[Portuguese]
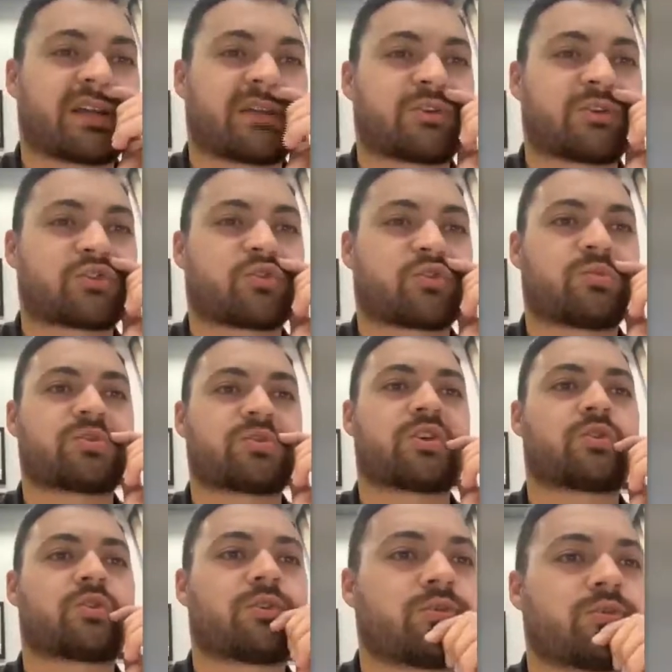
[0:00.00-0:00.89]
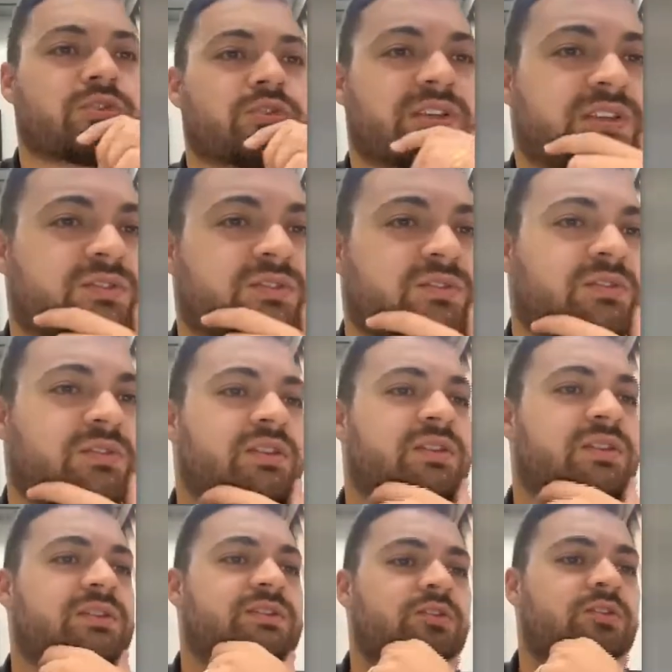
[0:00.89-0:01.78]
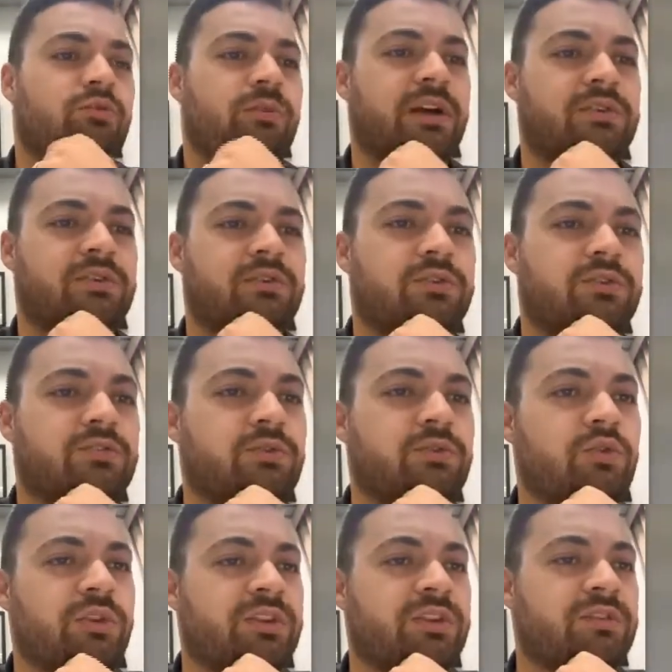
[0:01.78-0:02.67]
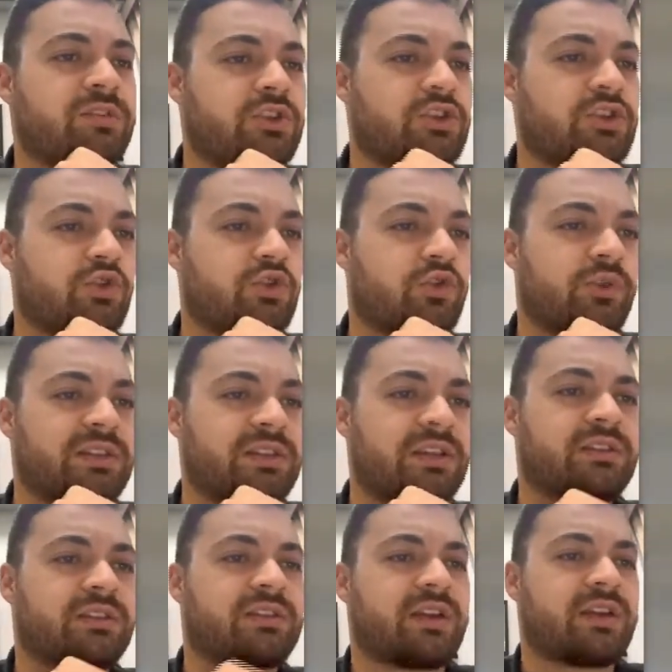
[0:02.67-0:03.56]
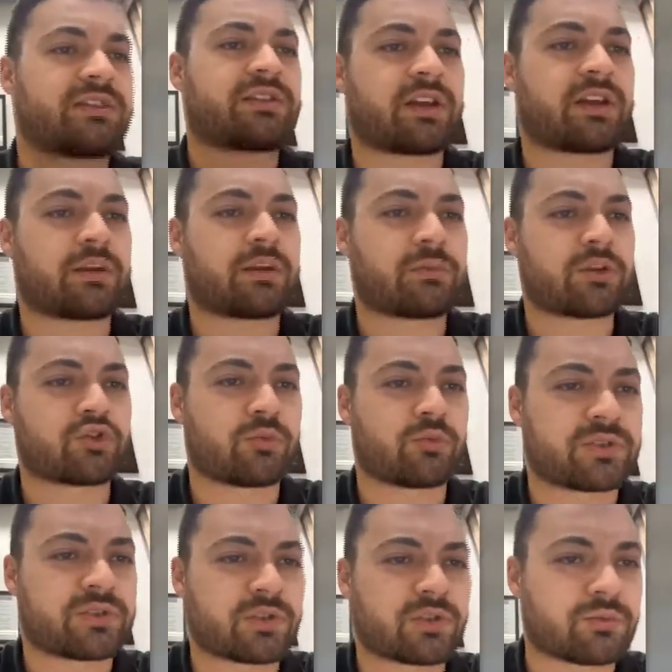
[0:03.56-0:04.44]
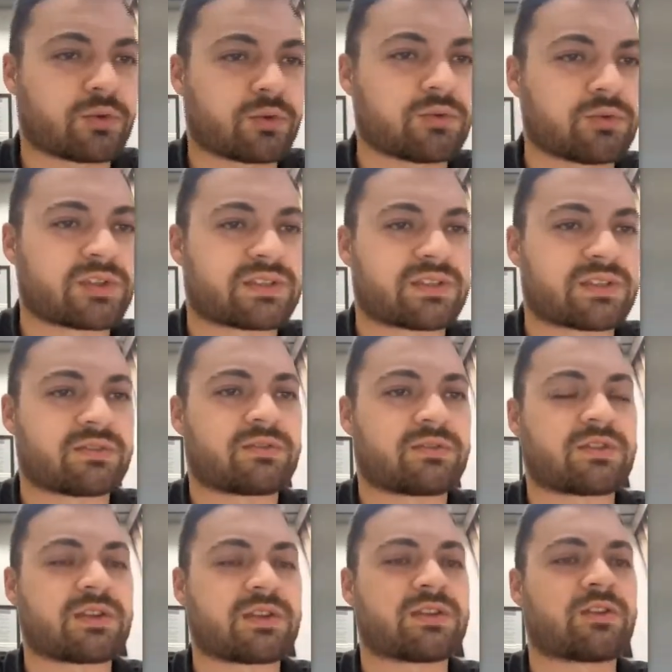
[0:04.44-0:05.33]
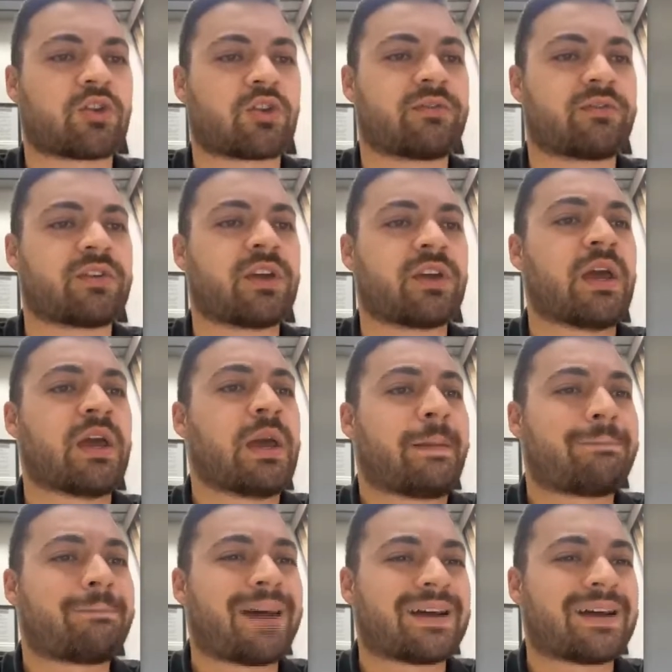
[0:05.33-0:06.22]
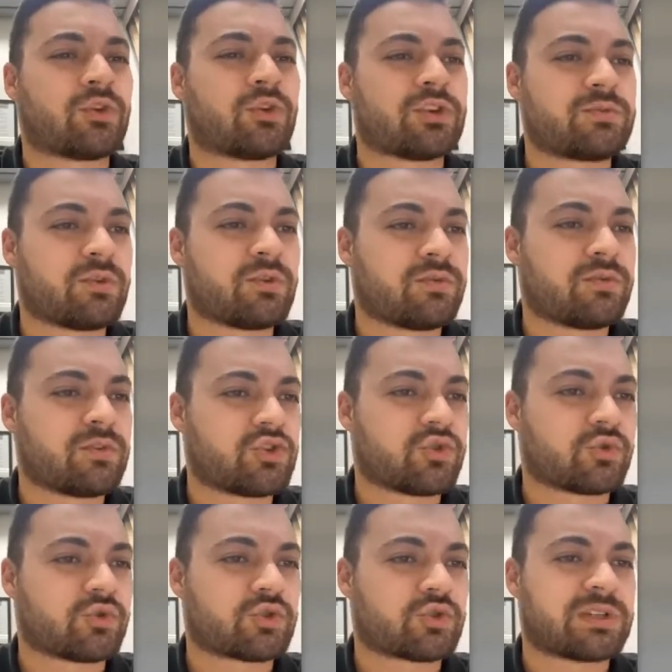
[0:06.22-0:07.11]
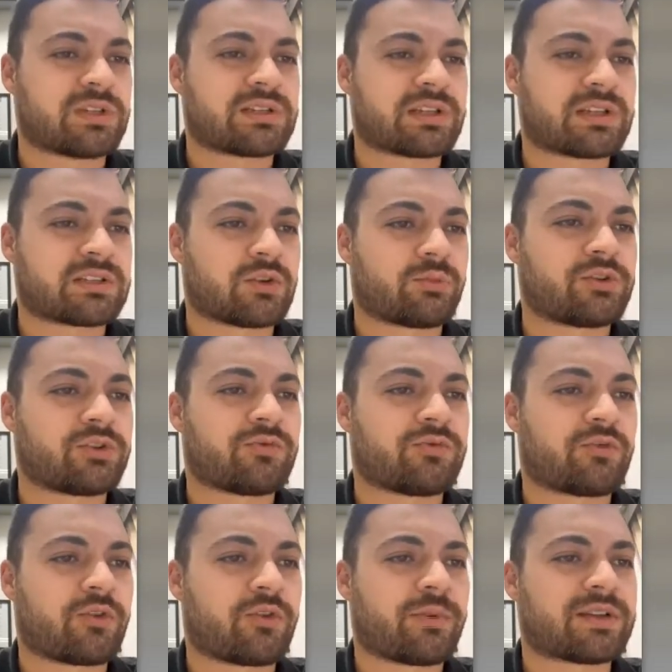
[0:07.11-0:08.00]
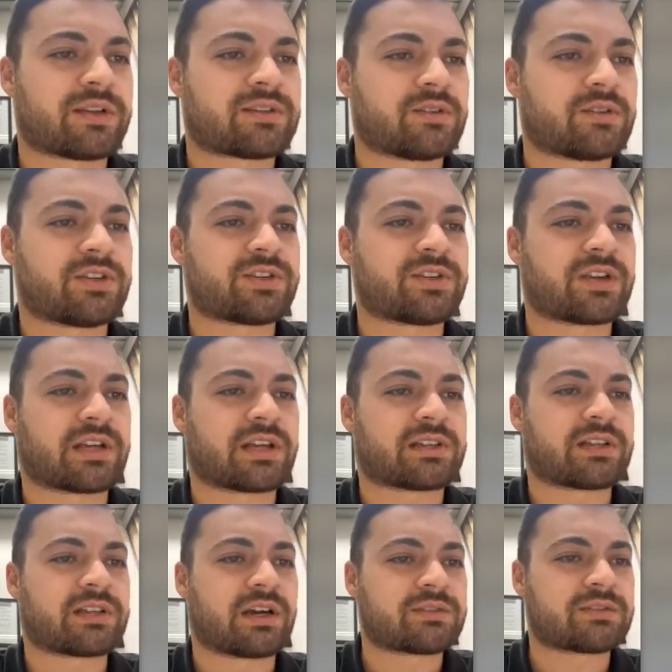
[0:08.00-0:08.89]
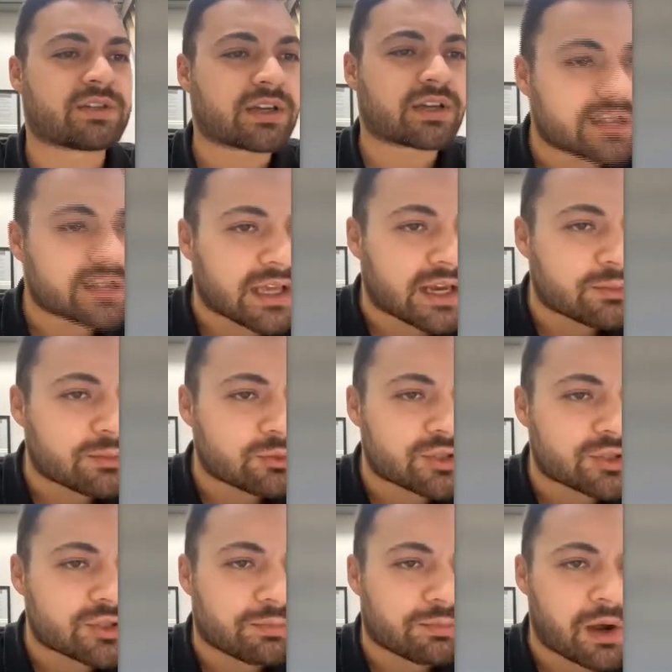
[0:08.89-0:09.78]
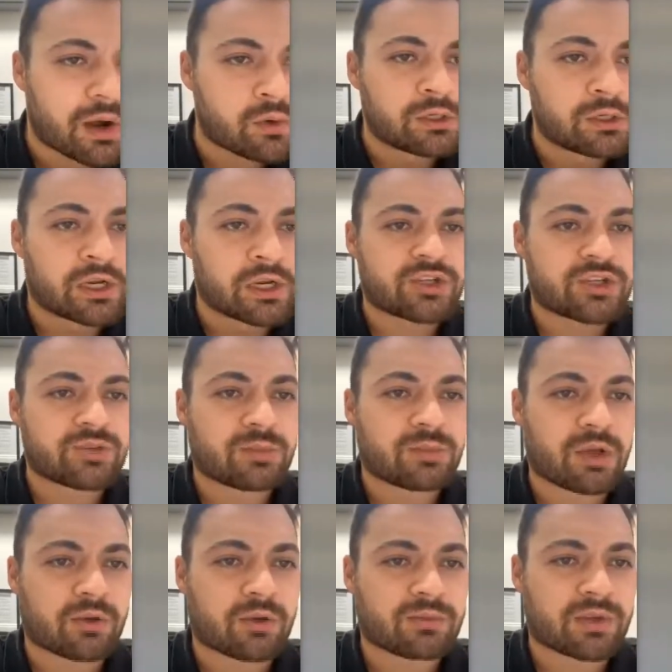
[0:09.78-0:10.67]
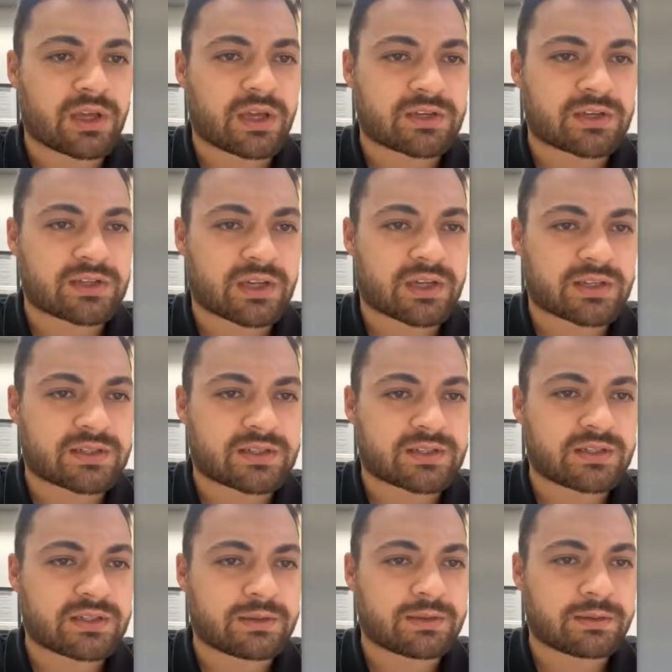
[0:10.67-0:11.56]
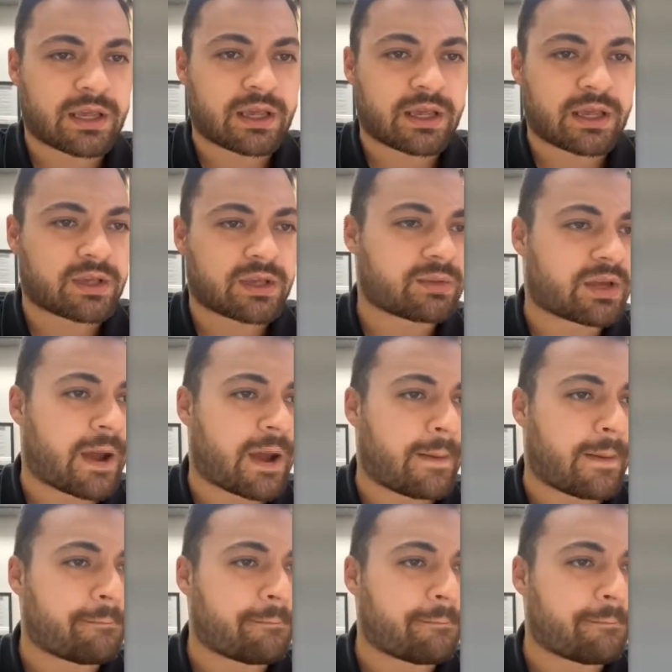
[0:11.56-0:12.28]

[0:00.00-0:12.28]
de comissão número 1785, barra 2021, item 3, requerimento de comissão número 1789 barra 2021, solicitação, pedido de informação, destinatário, secretário municipal de meio ambiente, SMMA.